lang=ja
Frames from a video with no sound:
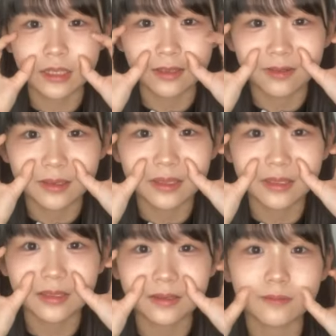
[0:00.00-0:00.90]
たりとかだ
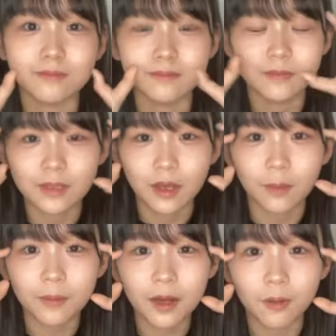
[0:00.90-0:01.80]
けで
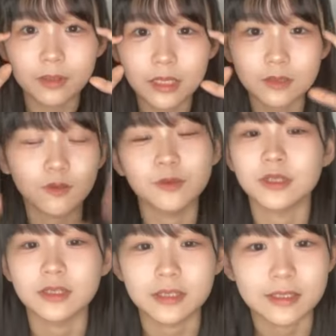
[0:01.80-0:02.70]
あんま変わんないと
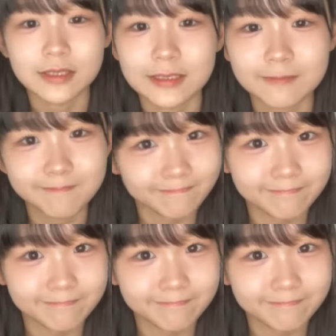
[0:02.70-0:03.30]
思ってるさすき